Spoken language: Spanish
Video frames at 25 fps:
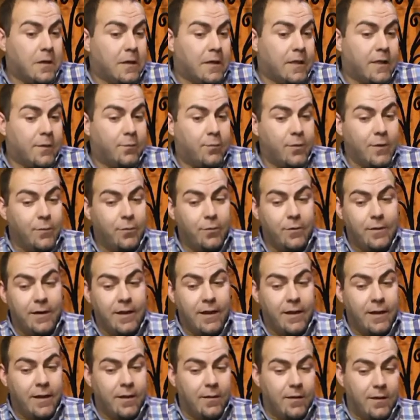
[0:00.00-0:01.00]
y después, pues
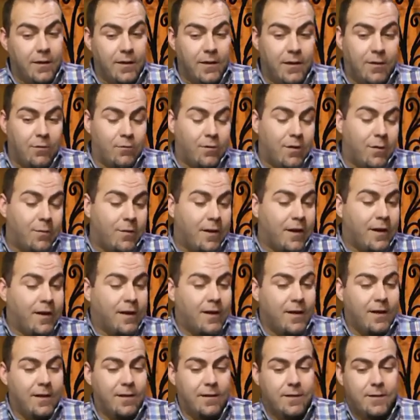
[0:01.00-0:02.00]
nada, de Luna
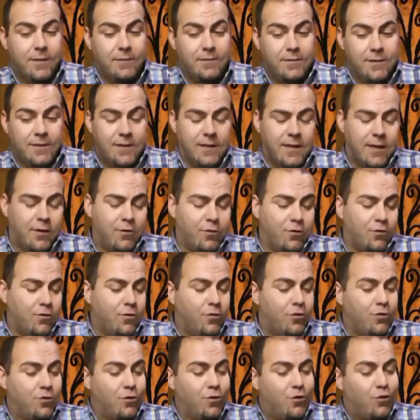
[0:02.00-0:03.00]
Blanca siguieron
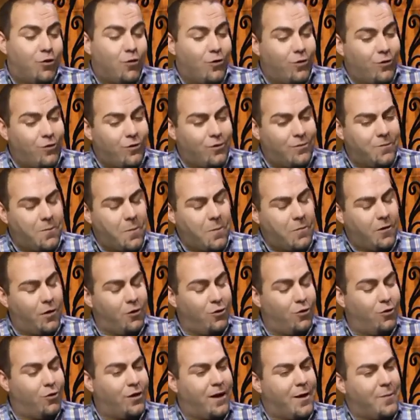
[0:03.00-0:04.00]
los,
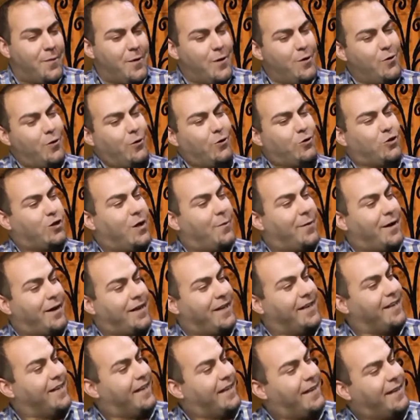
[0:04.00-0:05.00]
los caminos Rosa
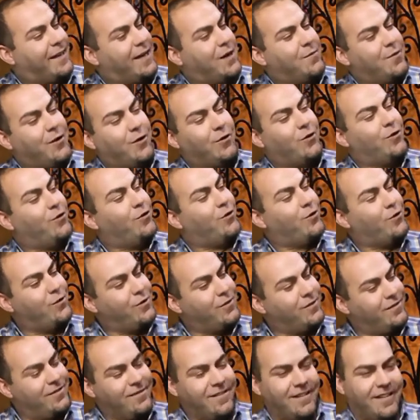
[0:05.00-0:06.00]
María de
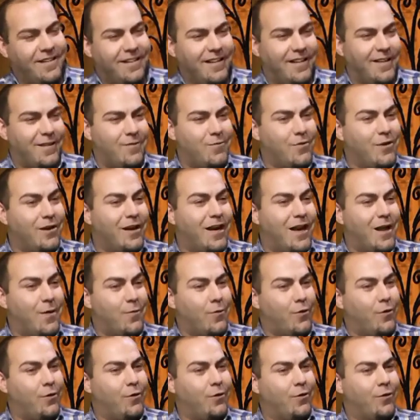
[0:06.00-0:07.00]
Camarón, de Muera el
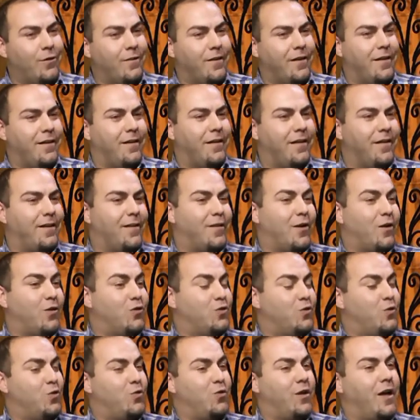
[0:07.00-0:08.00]
Amor de, de
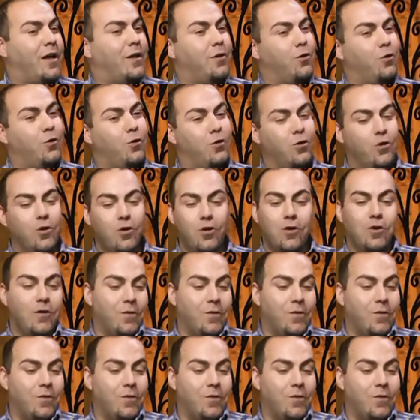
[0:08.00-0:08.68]
Rosy Murado.